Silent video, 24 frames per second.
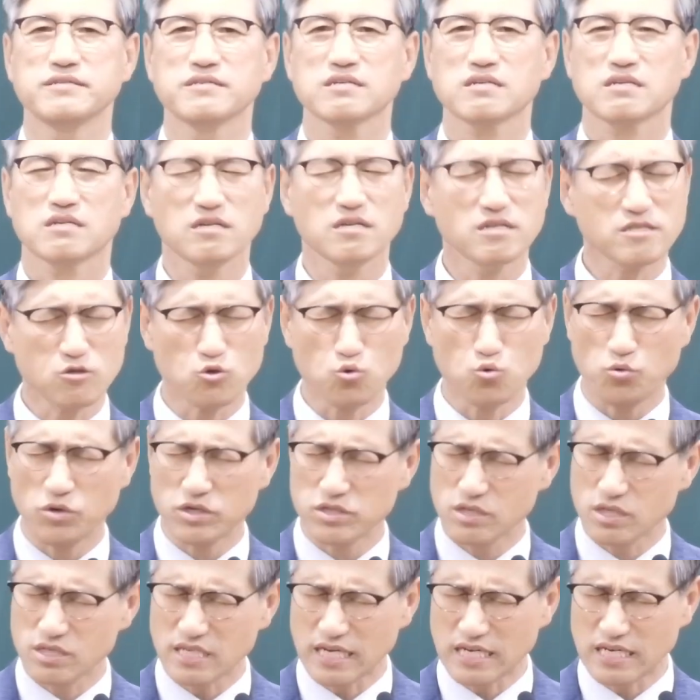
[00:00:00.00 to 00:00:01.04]
그것을
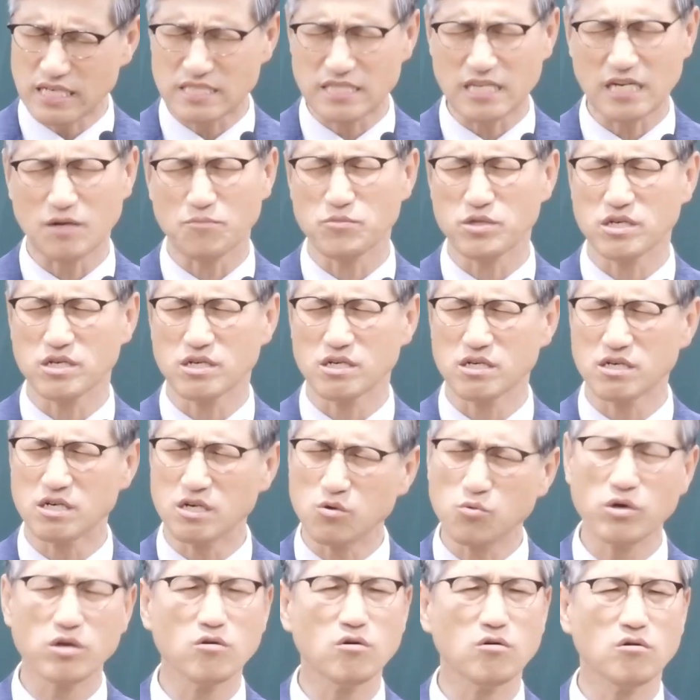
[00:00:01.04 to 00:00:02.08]
위해서 사는 사람들이
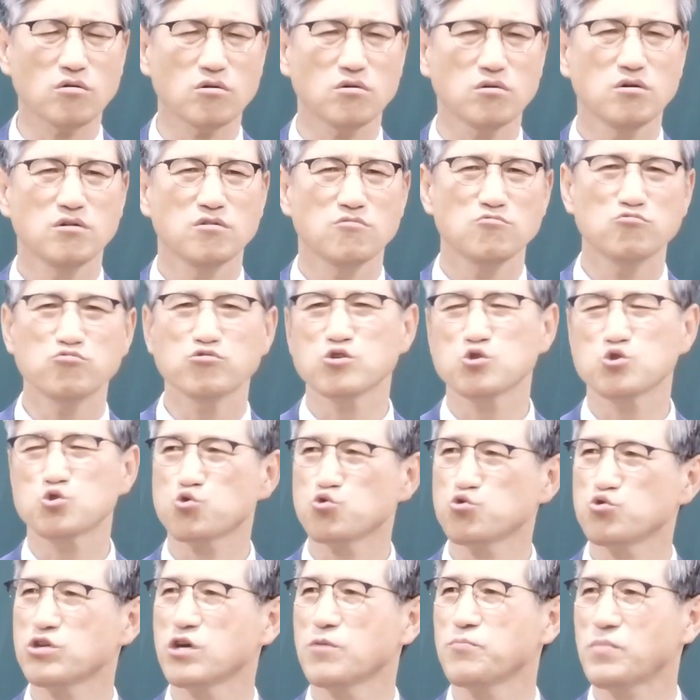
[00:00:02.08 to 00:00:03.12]
의외로 우리
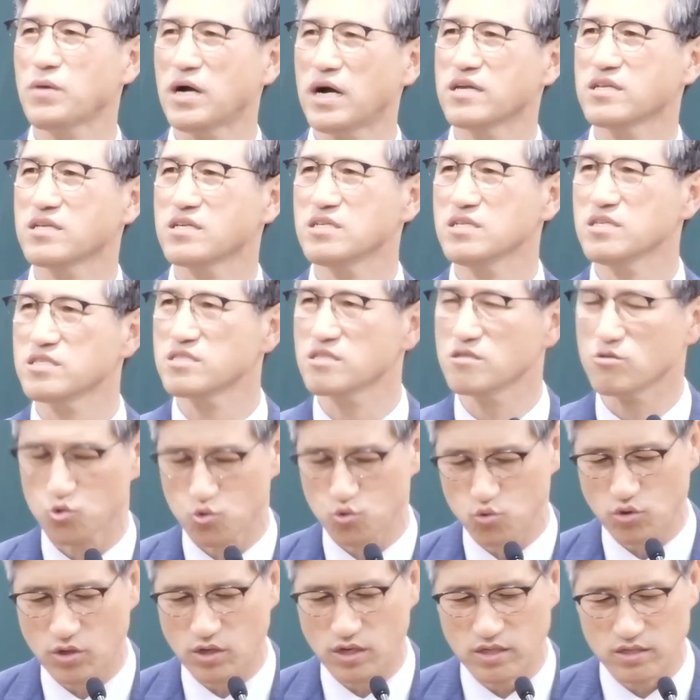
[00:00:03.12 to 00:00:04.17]
주위에 많이 있을
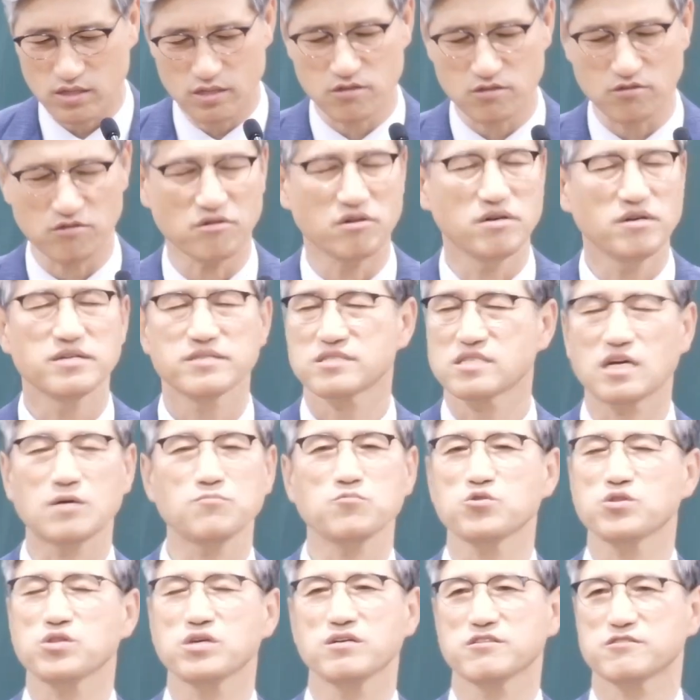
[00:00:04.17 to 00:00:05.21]
수가 있어요.
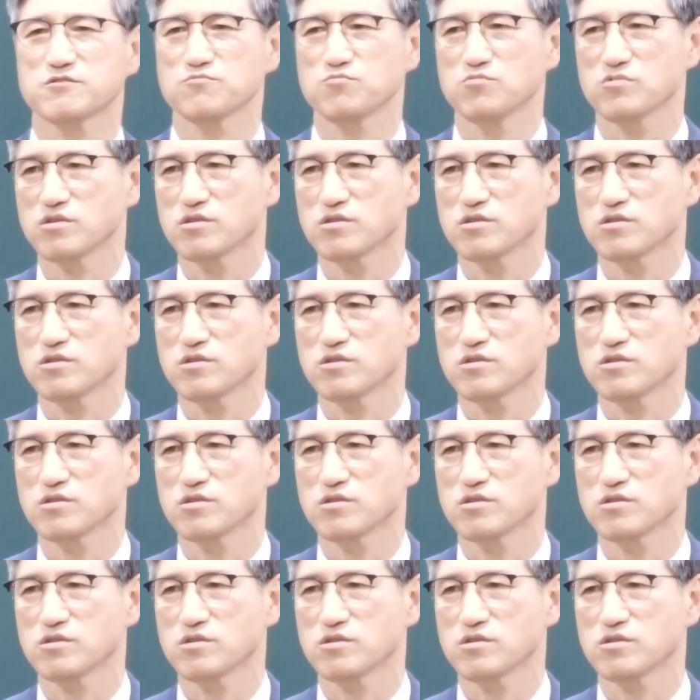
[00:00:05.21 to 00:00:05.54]
잘못된 것입니다.